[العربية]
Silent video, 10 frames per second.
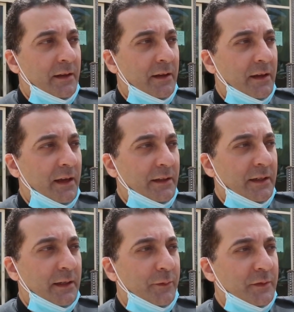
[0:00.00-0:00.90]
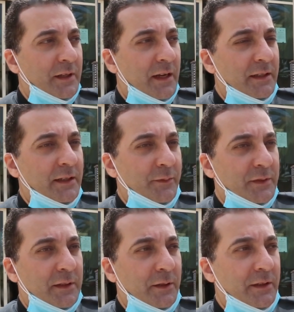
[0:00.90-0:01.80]
آه، هذيك الفتره
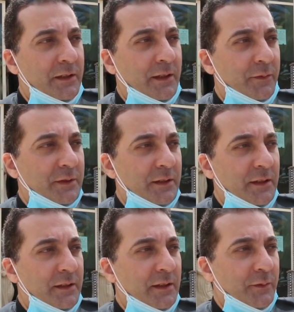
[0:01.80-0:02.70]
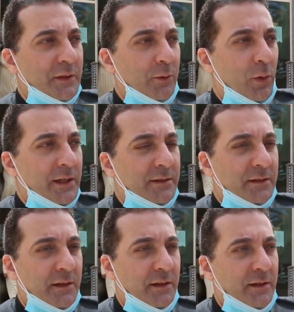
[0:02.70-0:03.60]
لنفس لنفس لنفس
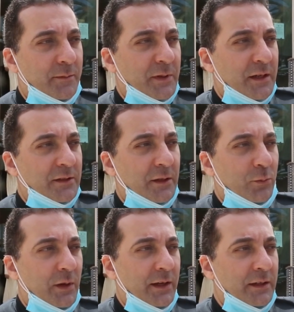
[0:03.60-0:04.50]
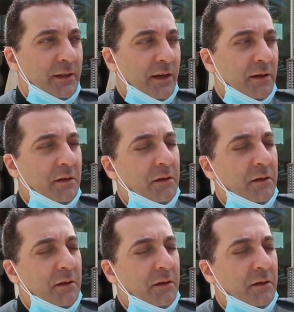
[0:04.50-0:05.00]
الوقت مره واحده